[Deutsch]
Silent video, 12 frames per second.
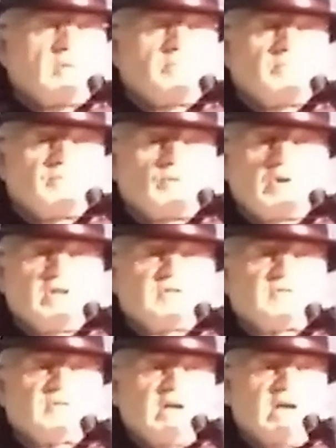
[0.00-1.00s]
Im
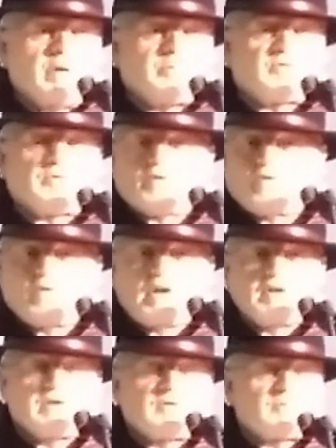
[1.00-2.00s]
vorletzten Herbst
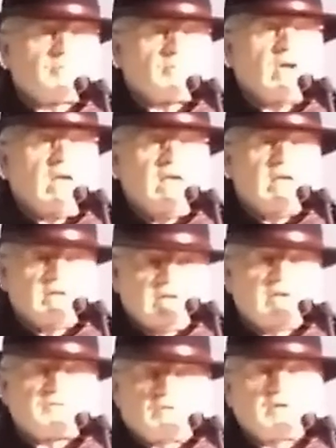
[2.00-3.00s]
waren es,
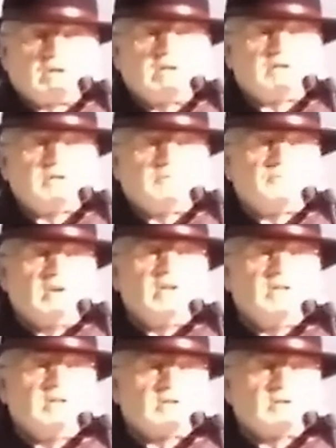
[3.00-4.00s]
das sind relativ
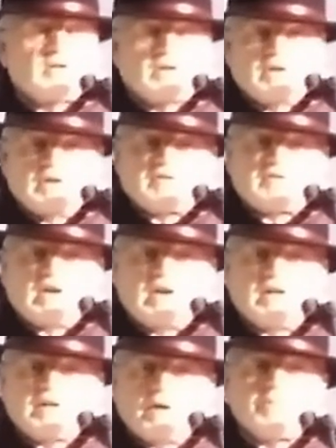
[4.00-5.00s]
wenige
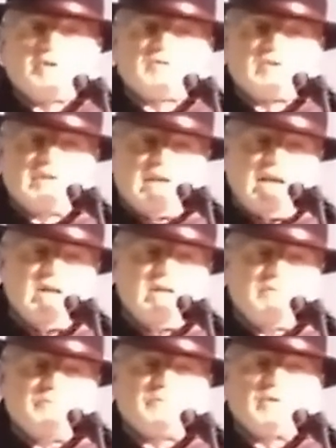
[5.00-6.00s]
Zahlen, aber es sind
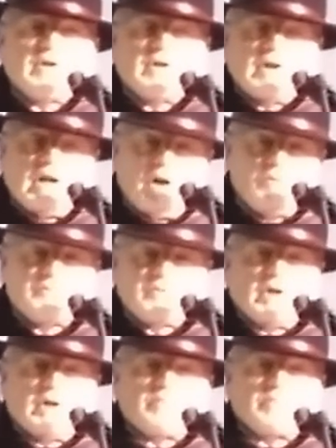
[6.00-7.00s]
elf
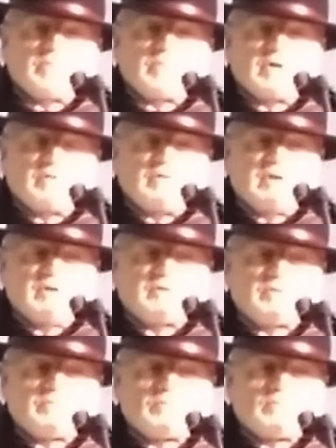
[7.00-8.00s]
Aufnahmen
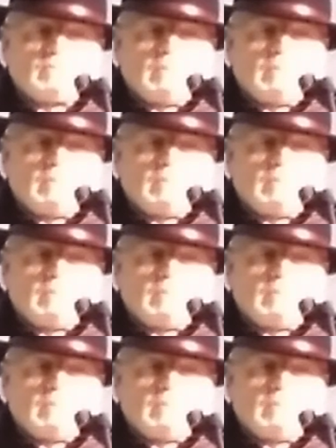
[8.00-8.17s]
gewesen.